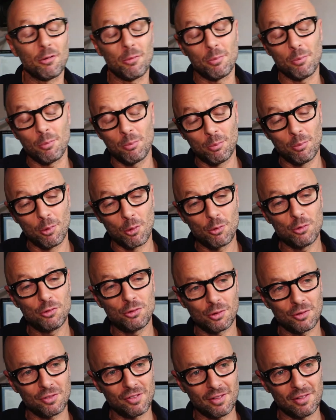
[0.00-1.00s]
de beaucoup de
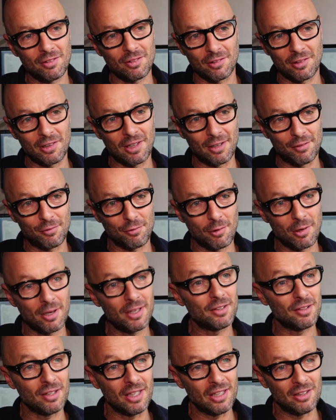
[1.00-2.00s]
choses euh, à la fois.
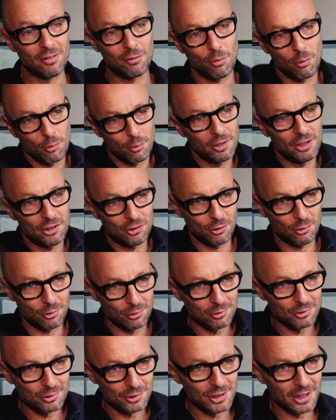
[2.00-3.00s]
Et, selon les
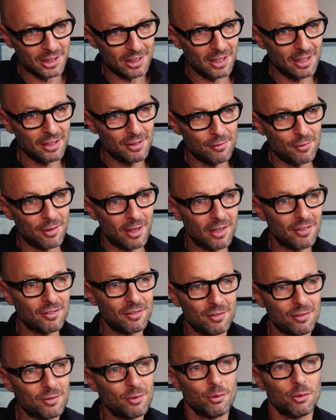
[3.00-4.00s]
gens, chacun il verra
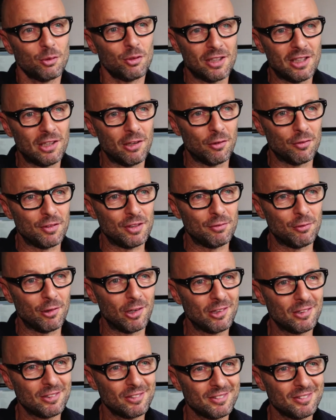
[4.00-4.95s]
ce, ce qu'il a envie de voir.